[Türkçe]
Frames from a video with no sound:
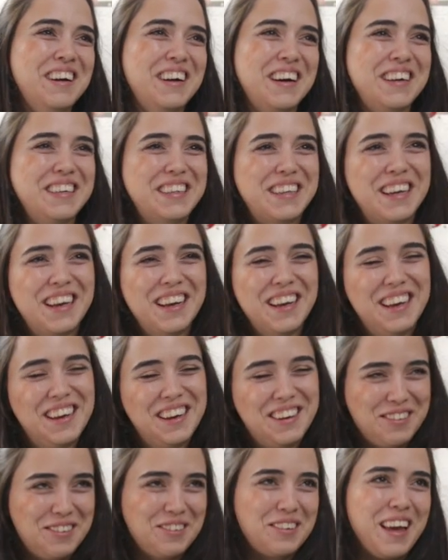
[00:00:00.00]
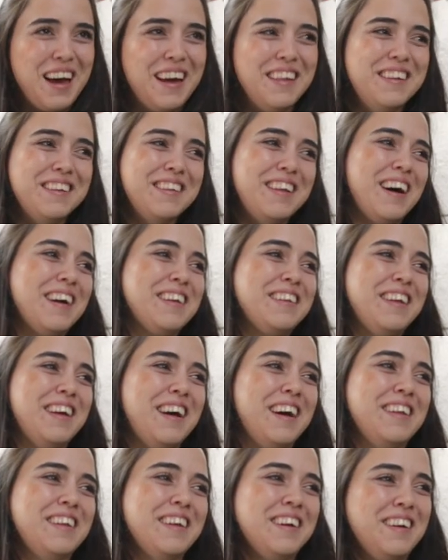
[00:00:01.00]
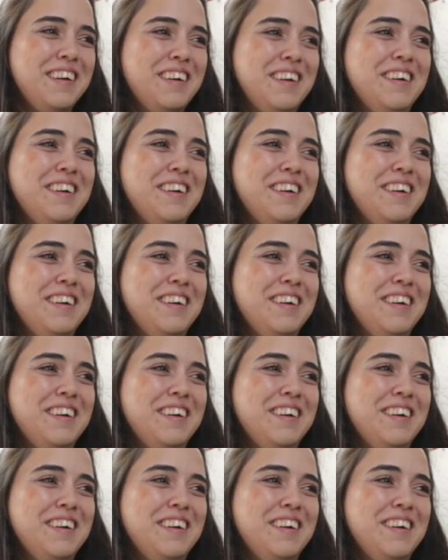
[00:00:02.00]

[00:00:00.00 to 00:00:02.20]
hani o kendi derdi yani.